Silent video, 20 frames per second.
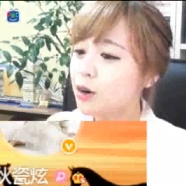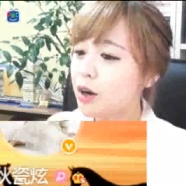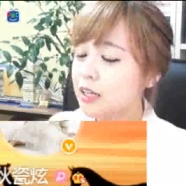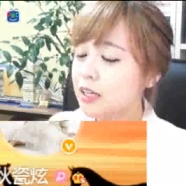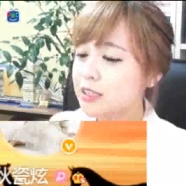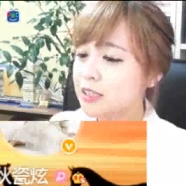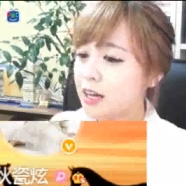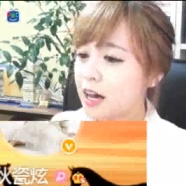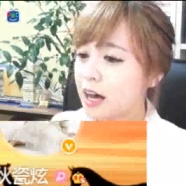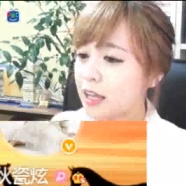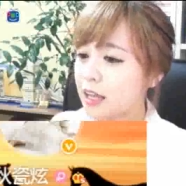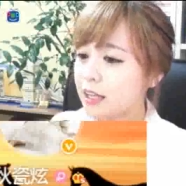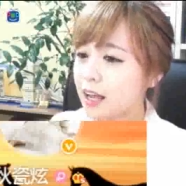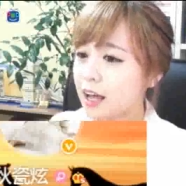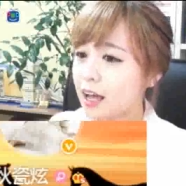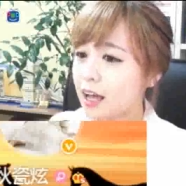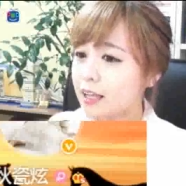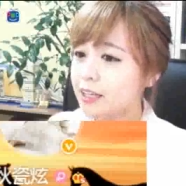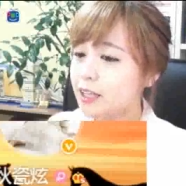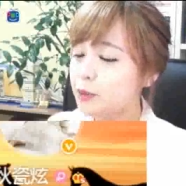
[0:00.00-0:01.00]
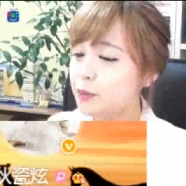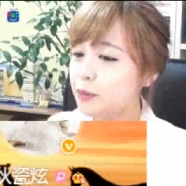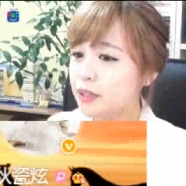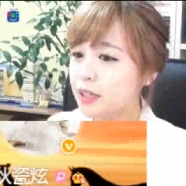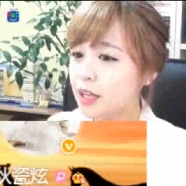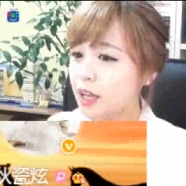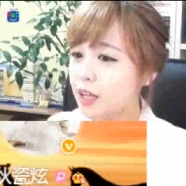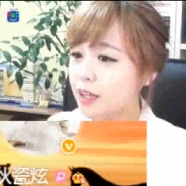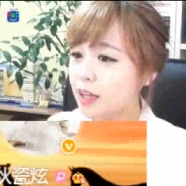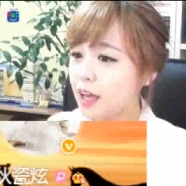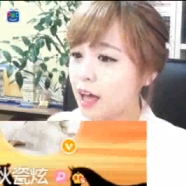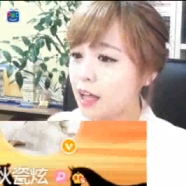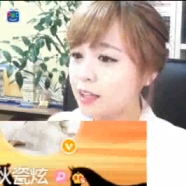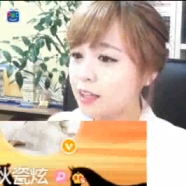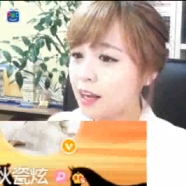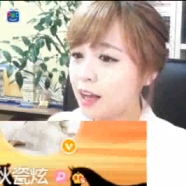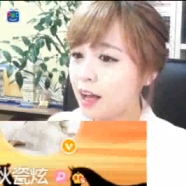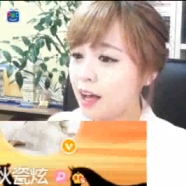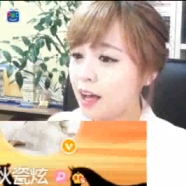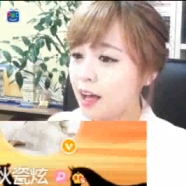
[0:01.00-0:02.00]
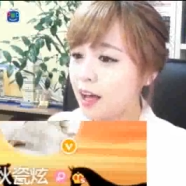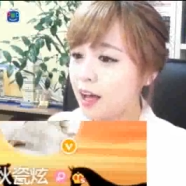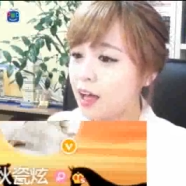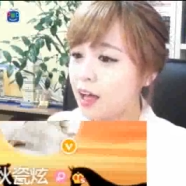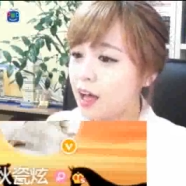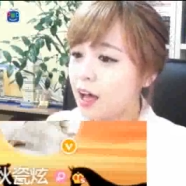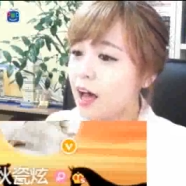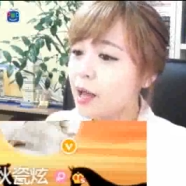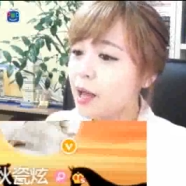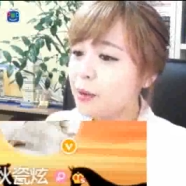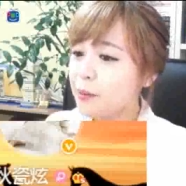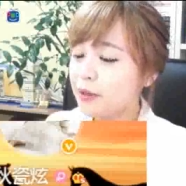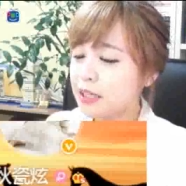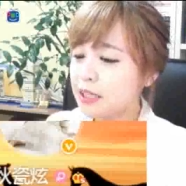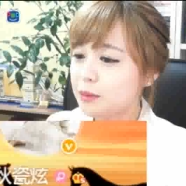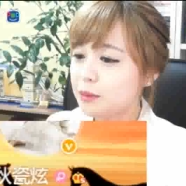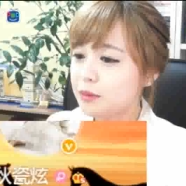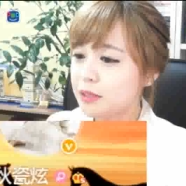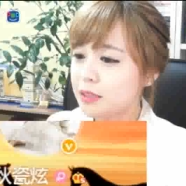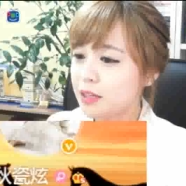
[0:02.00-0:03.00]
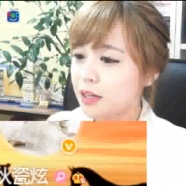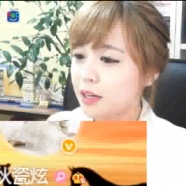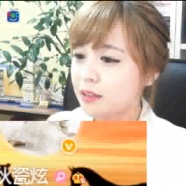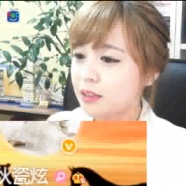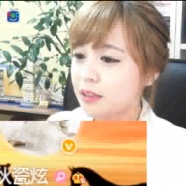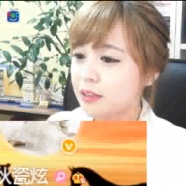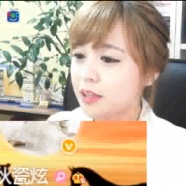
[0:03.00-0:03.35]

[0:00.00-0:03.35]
광자가 아니라 일이 빛나는 게 아니라 하이라이팅이 틀리 거야.